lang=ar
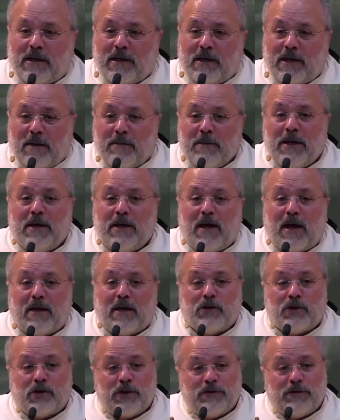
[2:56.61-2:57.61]
كمان
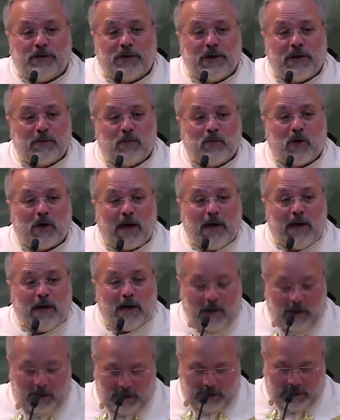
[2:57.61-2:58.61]
عن شفاء
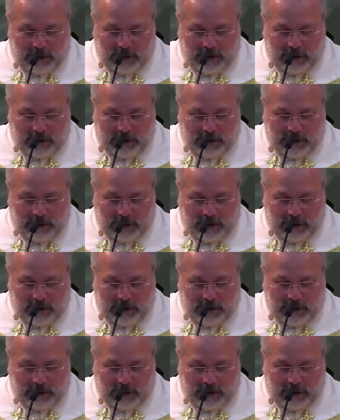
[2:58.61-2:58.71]
مخلع